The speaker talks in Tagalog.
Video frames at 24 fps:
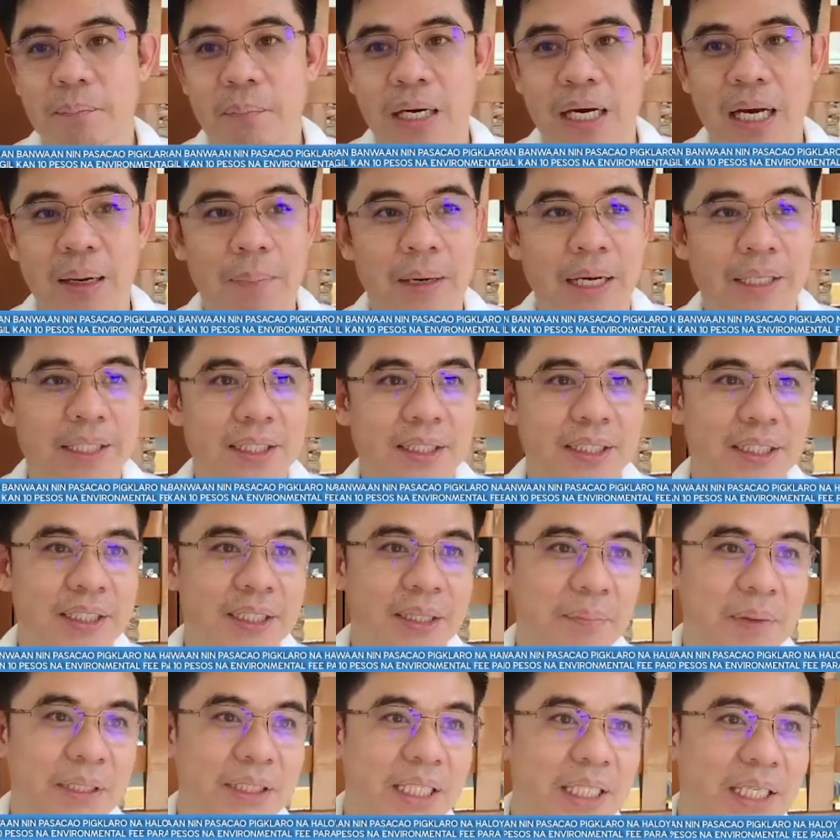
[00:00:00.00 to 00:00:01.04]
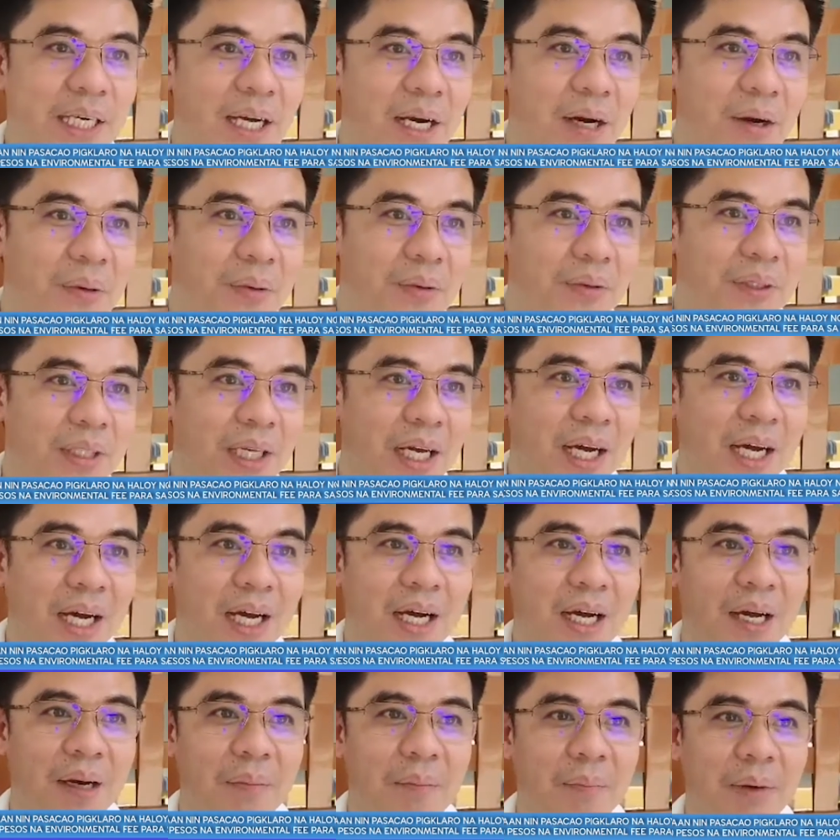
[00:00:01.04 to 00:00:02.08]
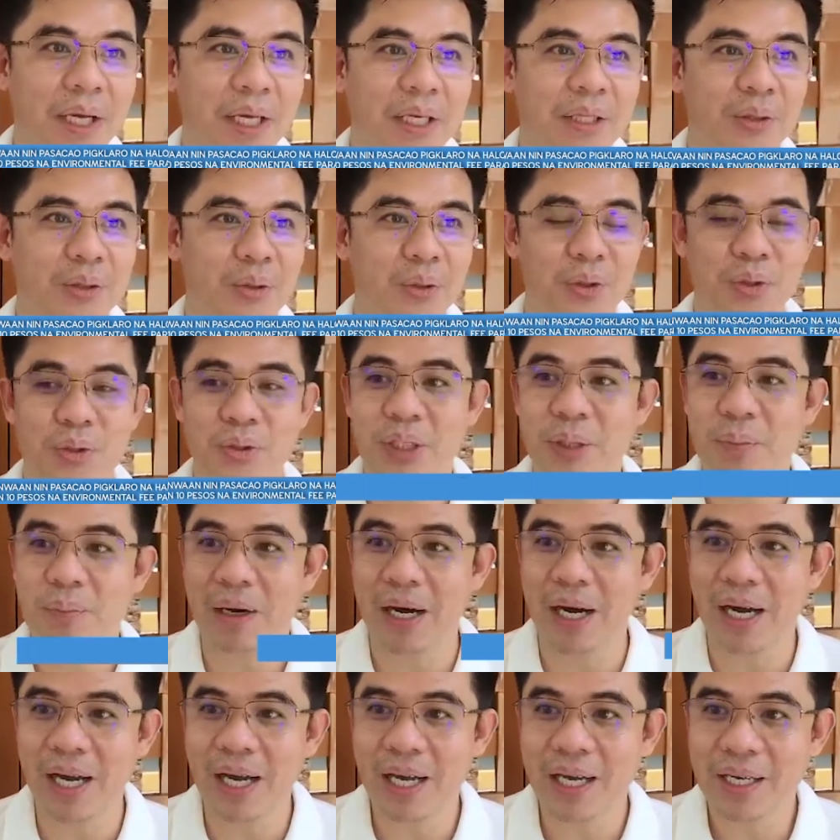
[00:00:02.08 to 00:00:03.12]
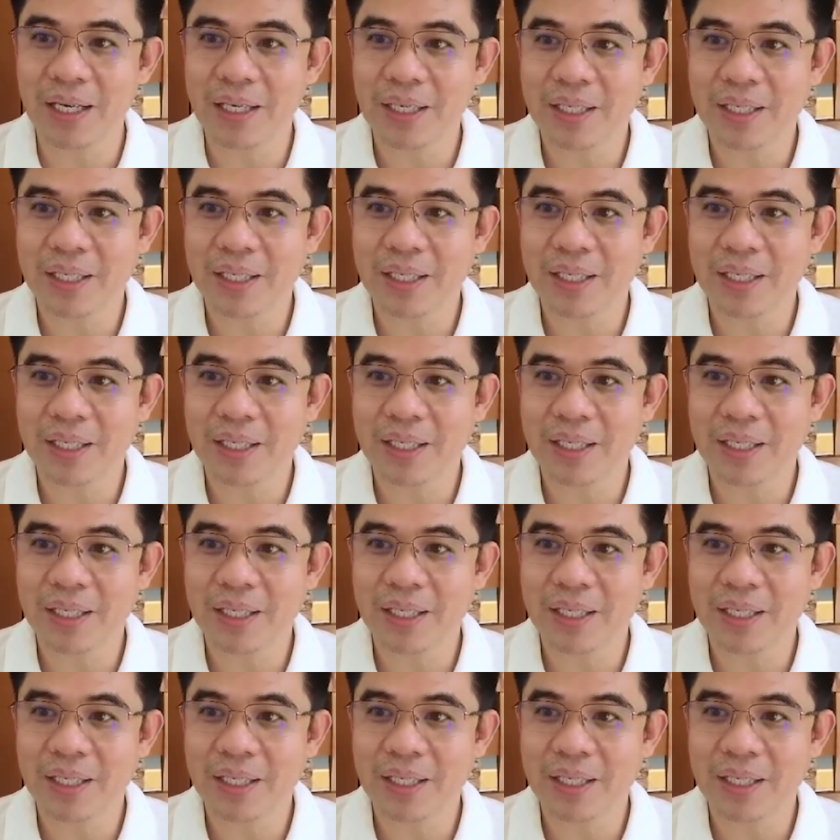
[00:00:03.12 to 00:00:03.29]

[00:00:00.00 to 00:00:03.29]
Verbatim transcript: mga badigli sa Pasakaw na may tuyong iba,